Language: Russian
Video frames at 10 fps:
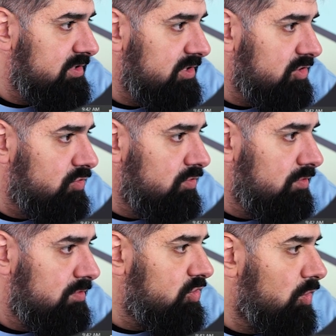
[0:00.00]
скажу.
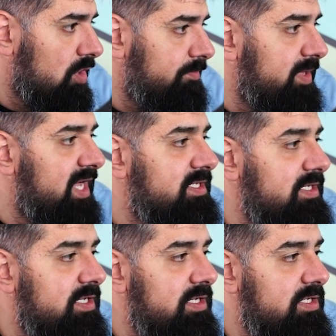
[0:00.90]
45
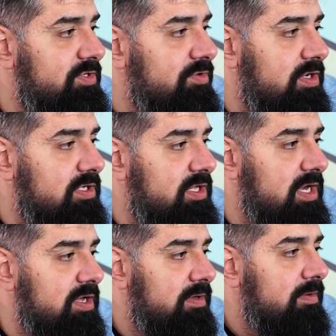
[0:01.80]
и
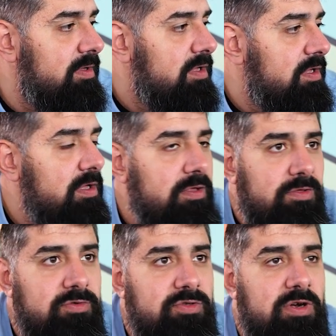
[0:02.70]
43.
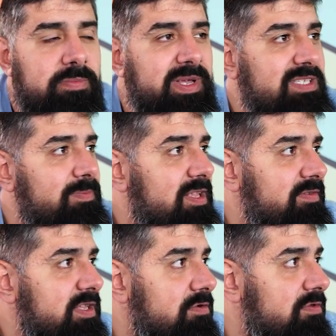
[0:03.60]
Ну,
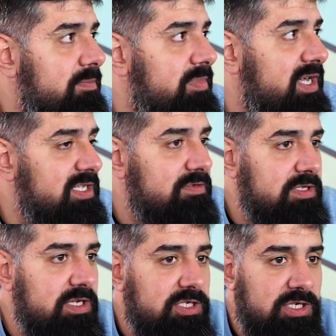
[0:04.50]
45,5 он нам
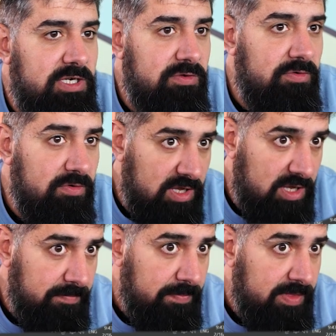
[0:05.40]
показывает хешрейт.
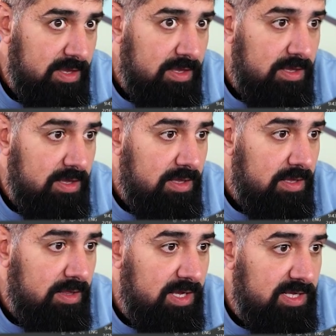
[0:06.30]
Окей.
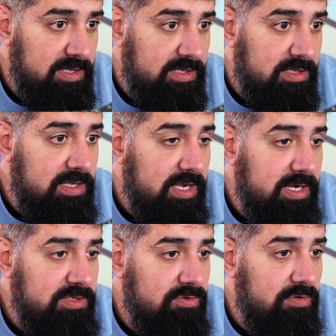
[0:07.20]
Ладно, это
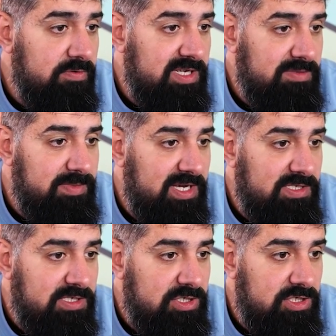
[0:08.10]
TRX
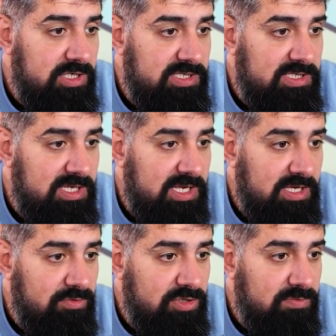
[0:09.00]
0.25.6.
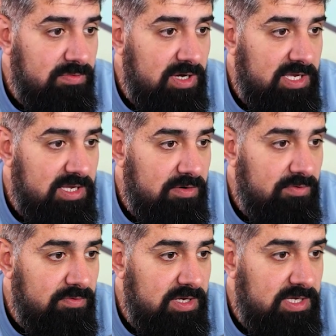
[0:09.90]
Следующий майнер
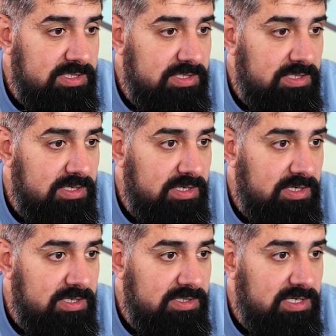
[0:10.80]
у нас,
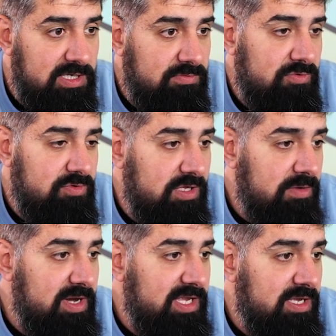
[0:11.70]
э, скажем, ну,
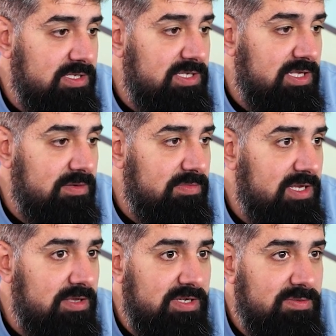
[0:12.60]
наномайнер сделаем,
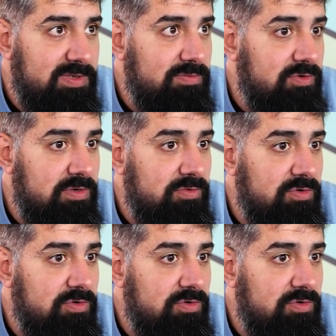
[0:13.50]
да, давайте посмотрим